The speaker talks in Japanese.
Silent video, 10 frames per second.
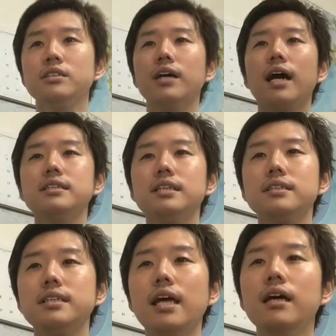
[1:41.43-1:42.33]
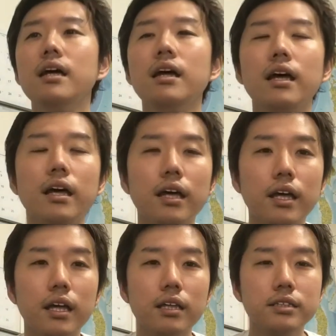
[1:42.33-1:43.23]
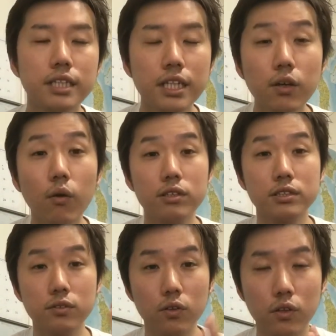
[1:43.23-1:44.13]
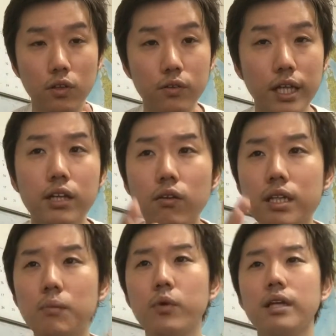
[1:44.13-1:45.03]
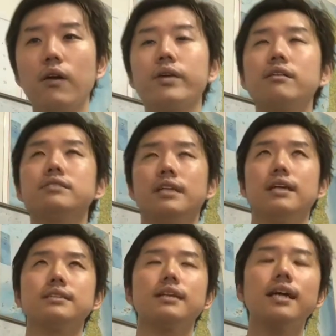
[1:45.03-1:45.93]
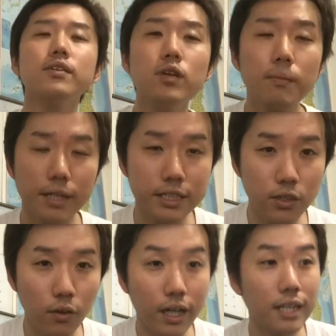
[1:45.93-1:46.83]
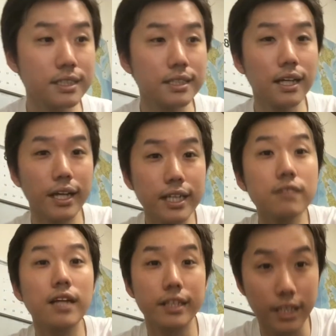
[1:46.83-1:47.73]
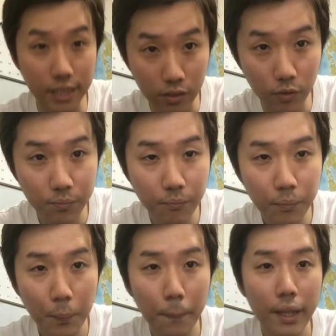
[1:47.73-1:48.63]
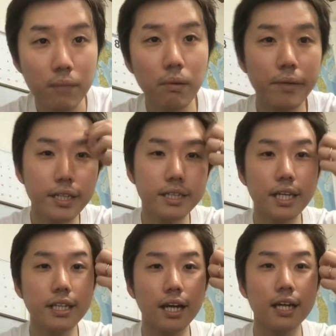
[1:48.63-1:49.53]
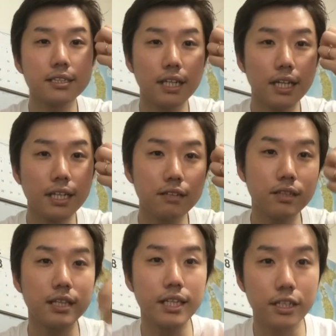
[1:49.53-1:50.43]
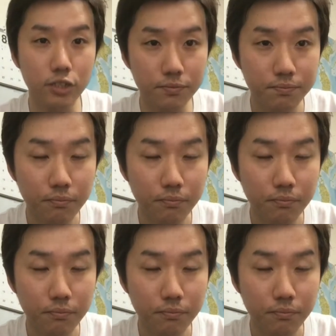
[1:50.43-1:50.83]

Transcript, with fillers: そんな感じですねえー、自費移行することによっていろんな問題が起きてくるじゃないですか例えばですよ患者さんがいなくなっていったと今まで来ていた患者さんがいなくなっていく